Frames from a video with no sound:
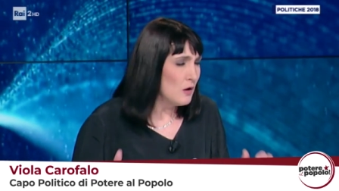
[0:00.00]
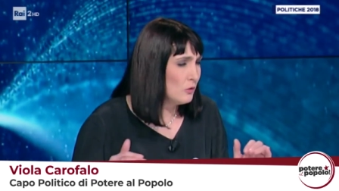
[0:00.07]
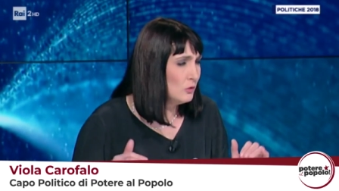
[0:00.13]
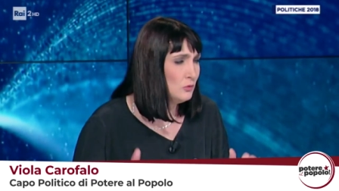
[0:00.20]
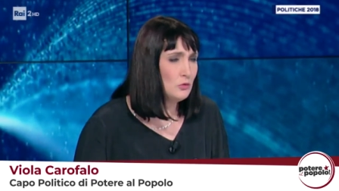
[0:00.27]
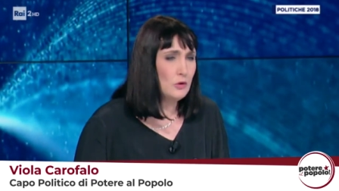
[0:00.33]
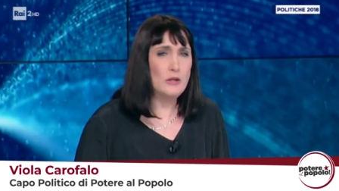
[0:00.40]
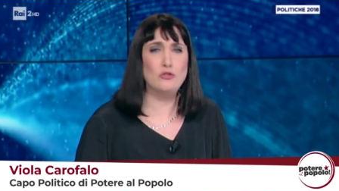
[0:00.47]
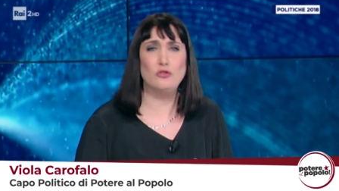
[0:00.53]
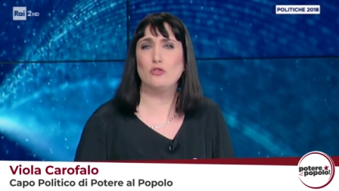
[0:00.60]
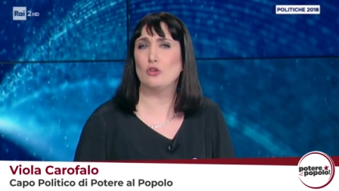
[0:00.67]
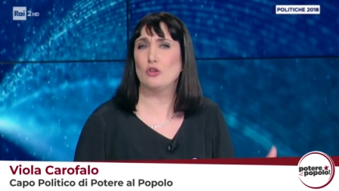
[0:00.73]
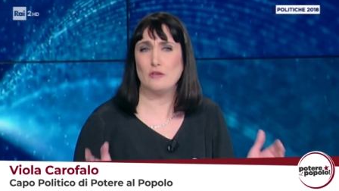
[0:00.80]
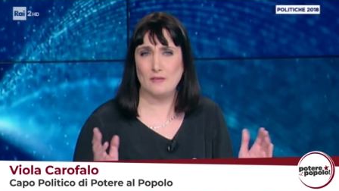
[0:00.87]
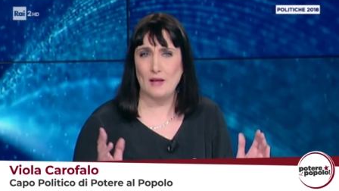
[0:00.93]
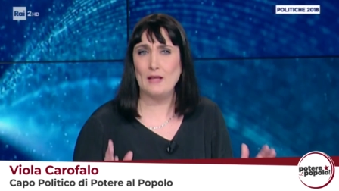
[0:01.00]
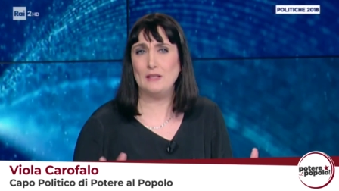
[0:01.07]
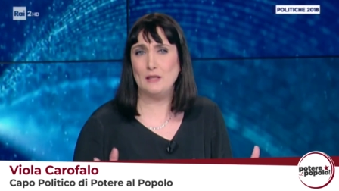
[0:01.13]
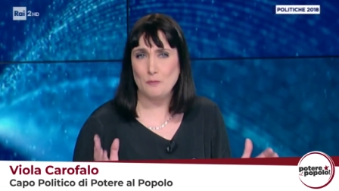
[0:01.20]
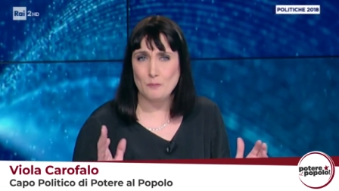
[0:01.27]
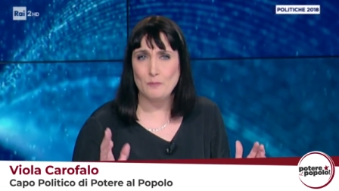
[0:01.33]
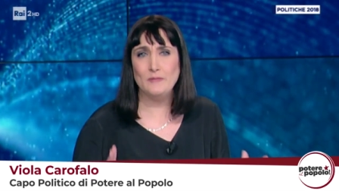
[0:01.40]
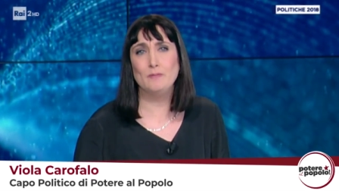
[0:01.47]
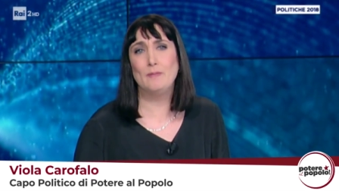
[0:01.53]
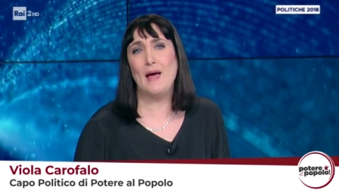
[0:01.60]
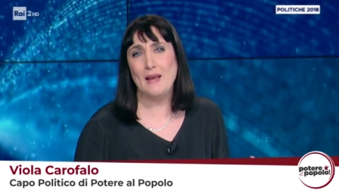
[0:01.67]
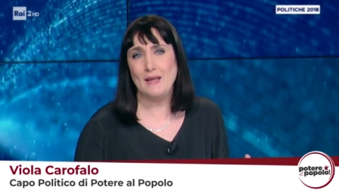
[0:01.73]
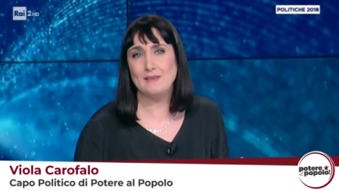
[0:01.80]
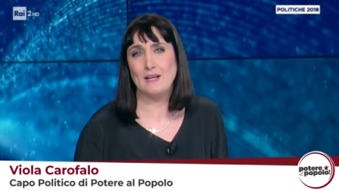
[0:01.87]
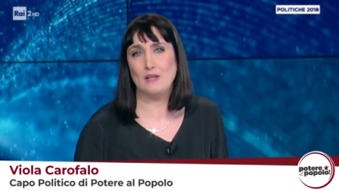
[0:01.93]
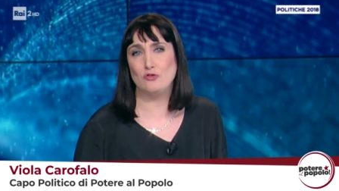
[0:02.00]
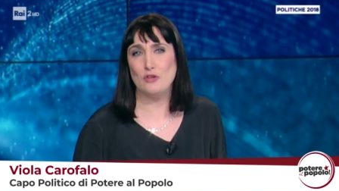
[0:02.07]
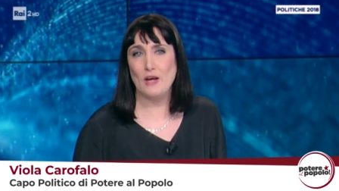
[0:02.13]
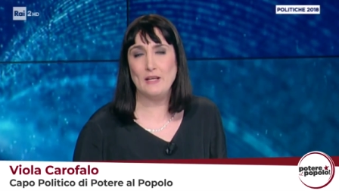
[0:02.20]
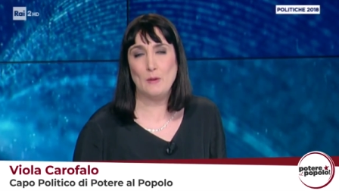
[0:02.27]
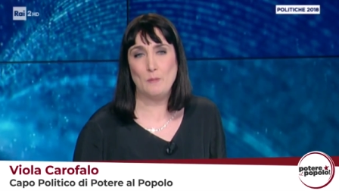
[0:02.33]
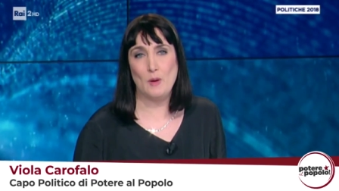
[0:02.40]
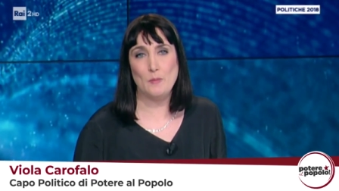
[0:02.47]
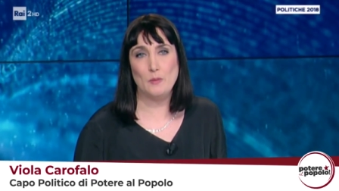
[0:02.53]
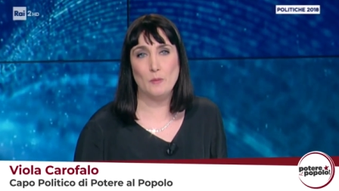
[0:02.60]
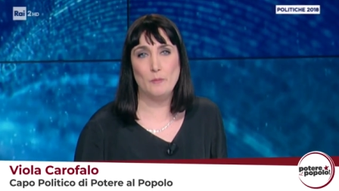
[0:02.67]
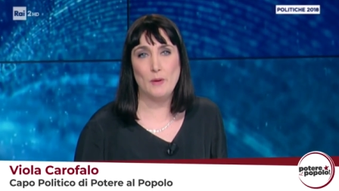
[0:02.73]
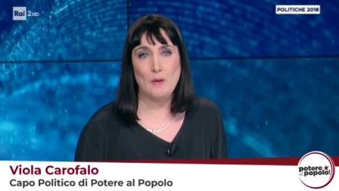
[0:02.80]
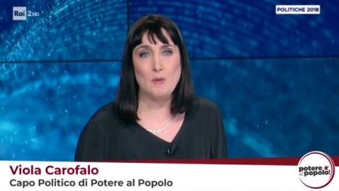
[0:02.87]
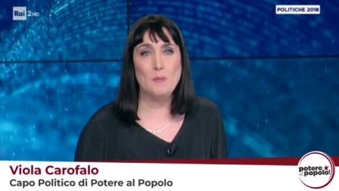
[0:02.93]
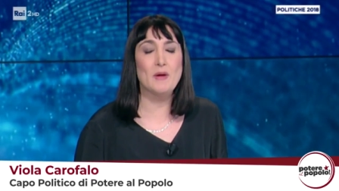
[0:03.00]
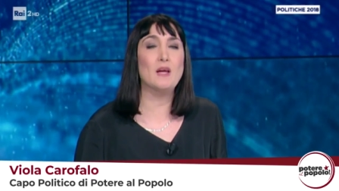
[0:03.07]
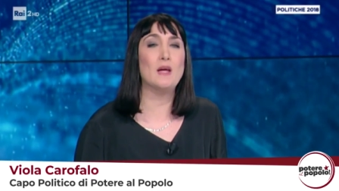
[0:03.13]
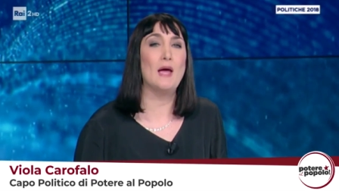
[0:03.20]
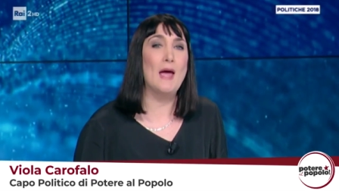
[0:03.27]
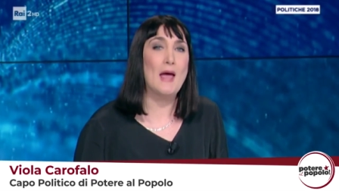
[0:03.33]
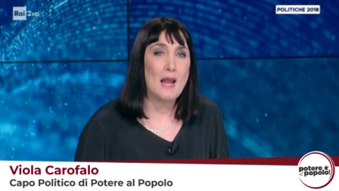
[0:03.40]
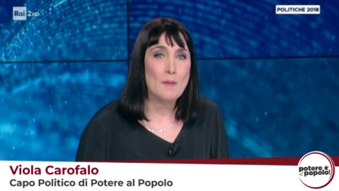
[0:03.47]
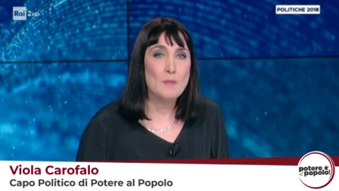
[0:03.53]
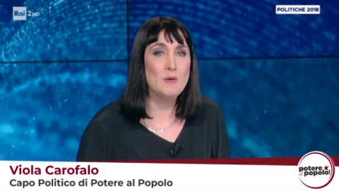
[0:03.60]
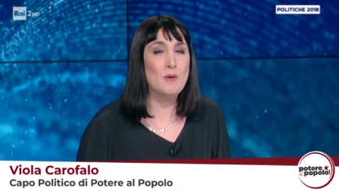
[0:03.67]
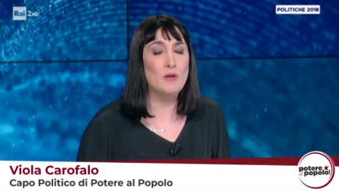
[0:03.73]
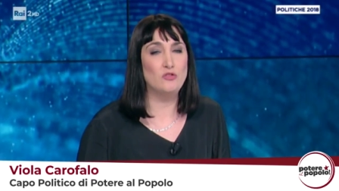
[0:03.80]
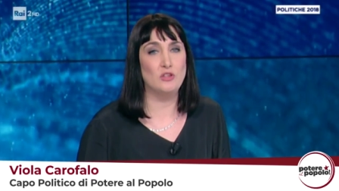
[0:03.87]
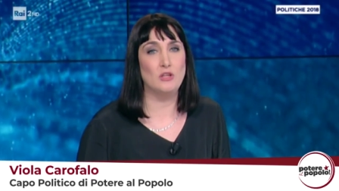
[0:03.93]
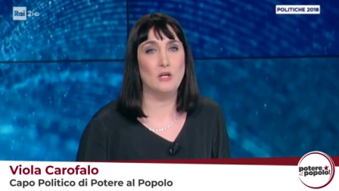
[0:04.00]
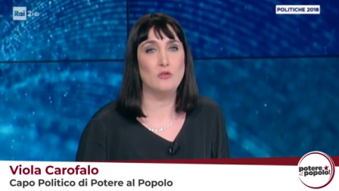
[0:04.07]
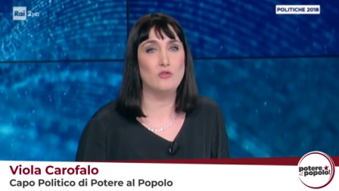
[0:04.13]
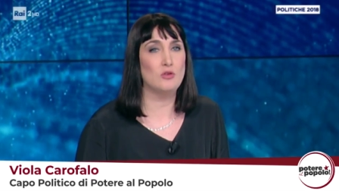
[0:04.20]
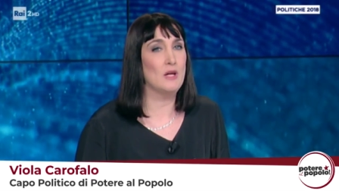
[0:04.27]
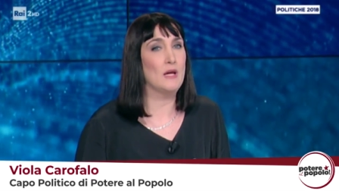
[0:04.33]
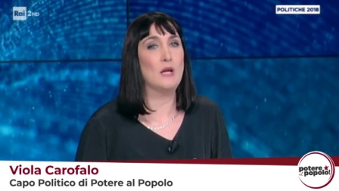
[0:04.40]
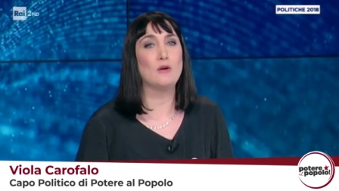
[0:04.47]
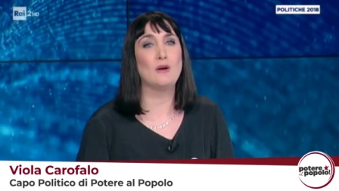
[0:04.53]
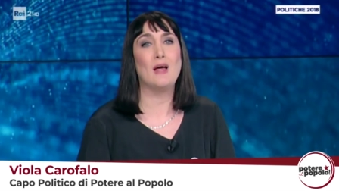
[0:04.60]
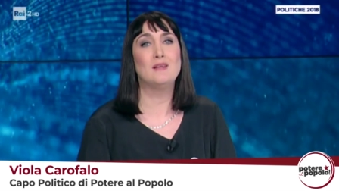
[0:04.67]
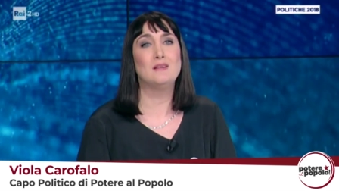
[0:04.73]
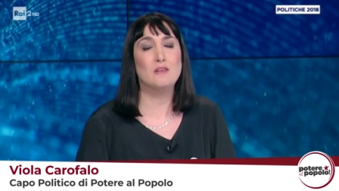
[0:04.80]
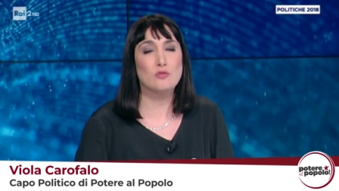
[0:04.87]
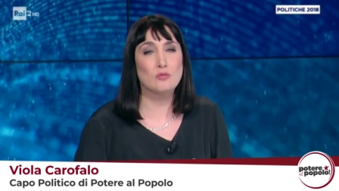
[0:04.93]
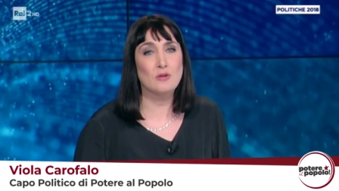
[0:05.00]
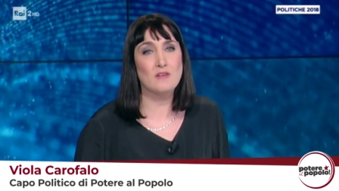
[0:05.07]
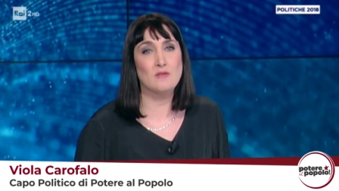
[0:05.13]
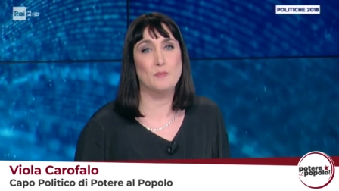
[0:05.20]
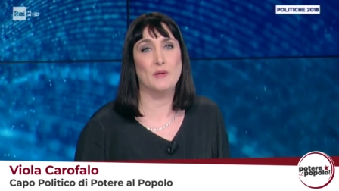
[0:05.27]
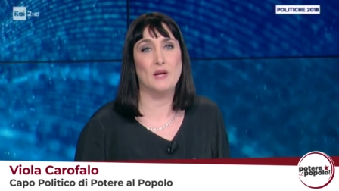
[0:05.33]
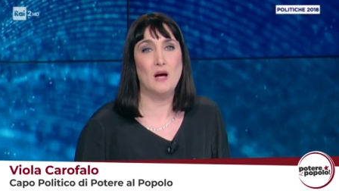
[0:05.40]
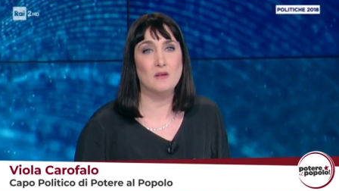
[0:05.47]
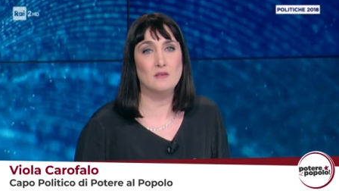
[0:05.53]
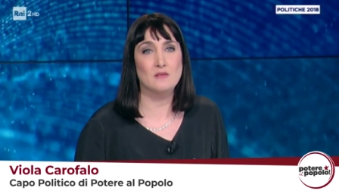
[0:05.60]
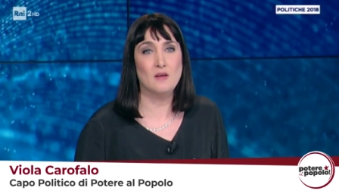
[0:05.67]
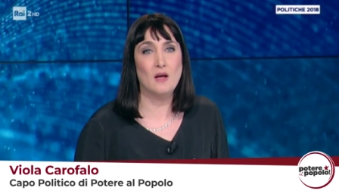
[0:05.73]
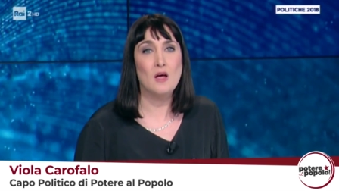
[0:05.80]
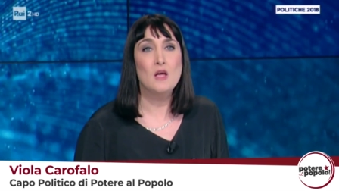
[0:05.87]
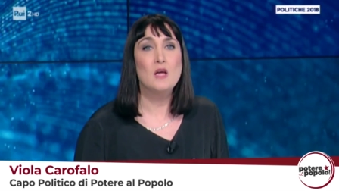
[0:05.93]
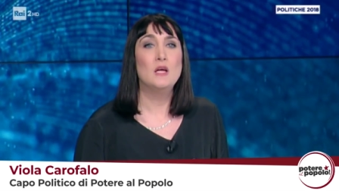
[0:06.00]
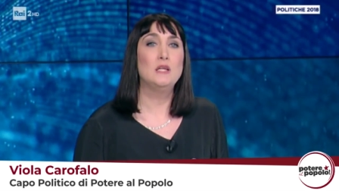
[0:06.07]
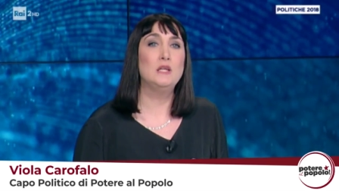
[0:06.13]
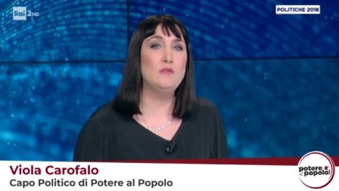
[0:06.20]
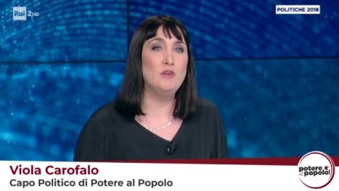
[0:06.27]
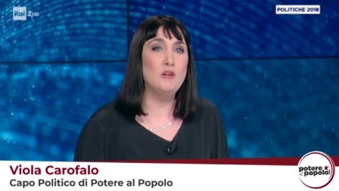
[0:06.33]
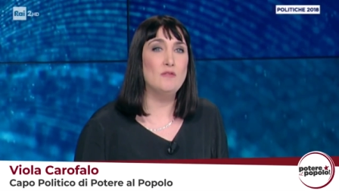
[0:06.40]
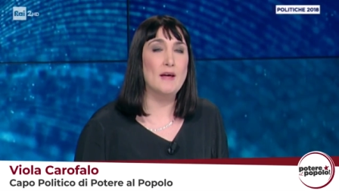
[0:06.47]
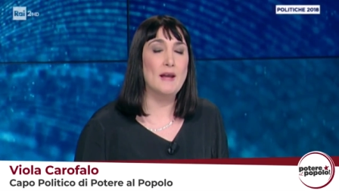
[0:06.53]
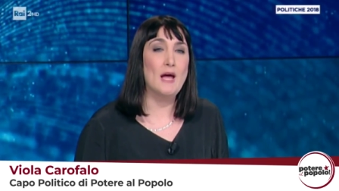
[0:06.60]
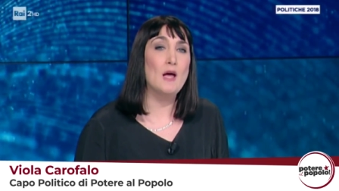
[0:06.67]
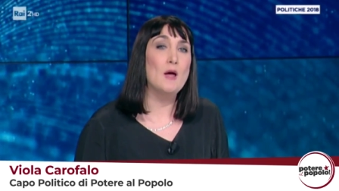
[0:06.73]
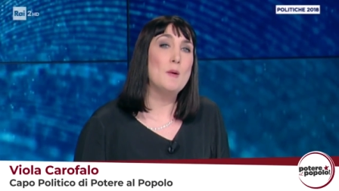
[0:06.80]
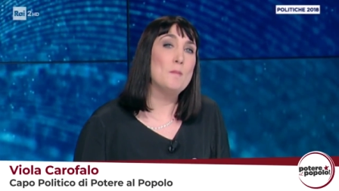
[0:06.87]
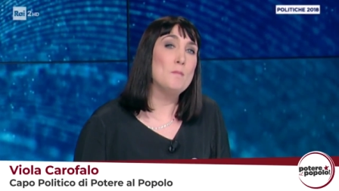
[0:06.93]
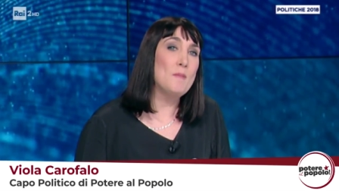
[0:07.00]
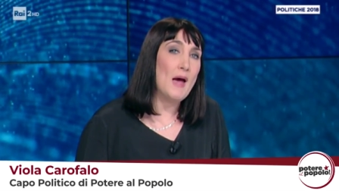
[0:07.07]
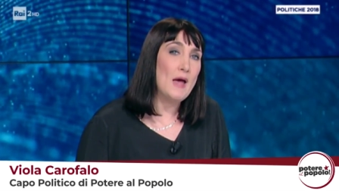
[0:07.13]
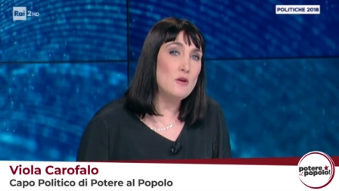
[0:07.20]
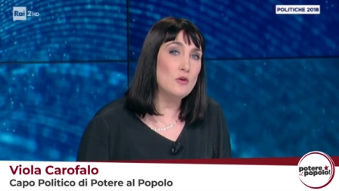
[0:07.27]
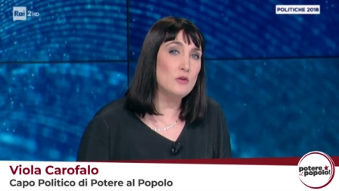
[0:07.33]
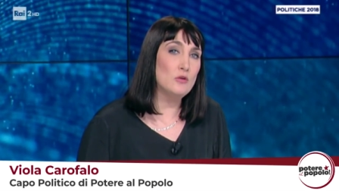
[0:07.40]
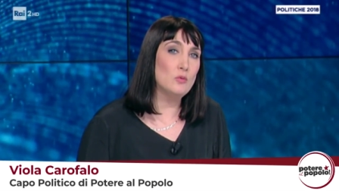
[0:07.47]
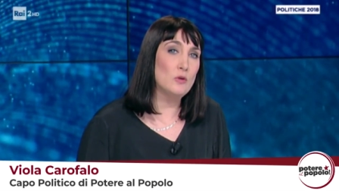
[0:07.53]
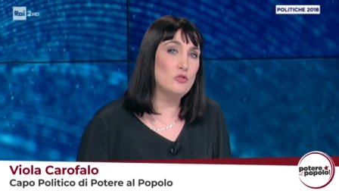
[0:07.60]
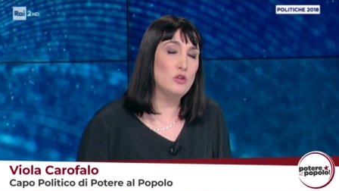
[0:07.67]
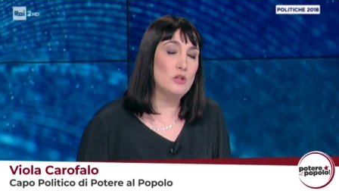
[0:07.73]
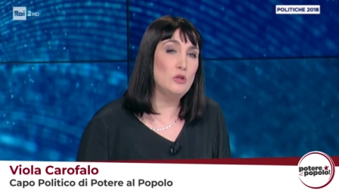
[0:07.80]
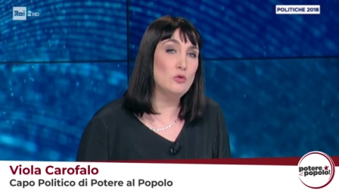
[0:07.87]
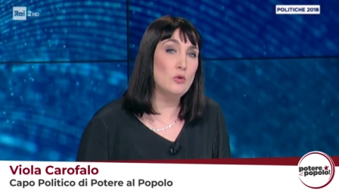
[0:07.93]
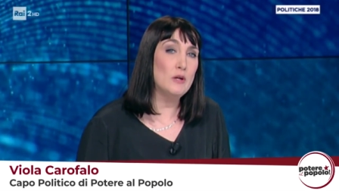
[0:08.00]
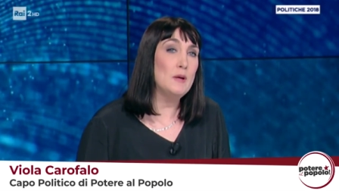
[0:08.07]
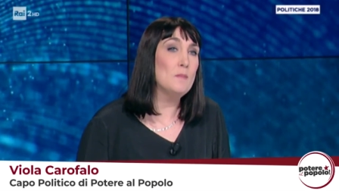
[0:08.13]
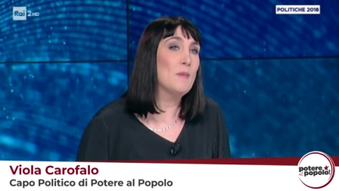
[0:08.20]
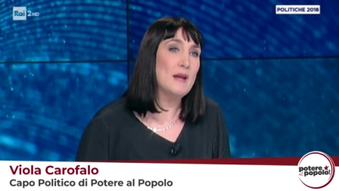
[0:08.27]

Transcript: con tutto che ci sono stati belle tragedie e bei problemi, perché è la prima generazione che non ha nessuna speranza di vivere meglio dei suoi genitori,